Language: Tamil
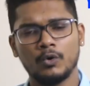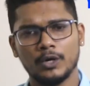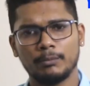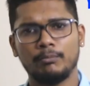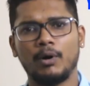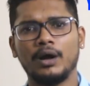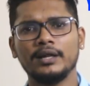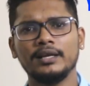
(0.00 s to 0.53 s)

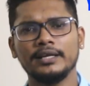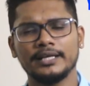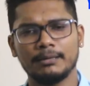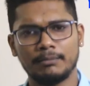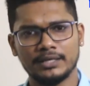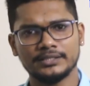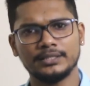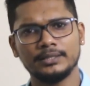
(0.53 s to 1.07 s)
உங்கள் பாடியில்
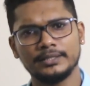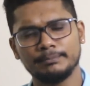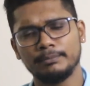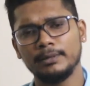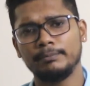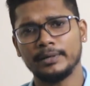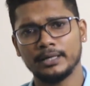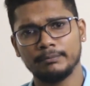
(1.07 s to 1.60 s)
நீங்கள் மசில்
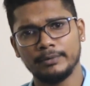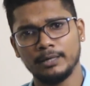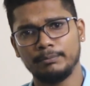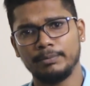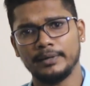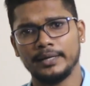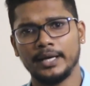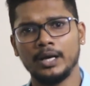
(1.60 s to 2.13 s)
பில்ட் பண்ண
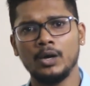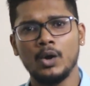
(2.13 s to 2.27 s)
பில் பண்ண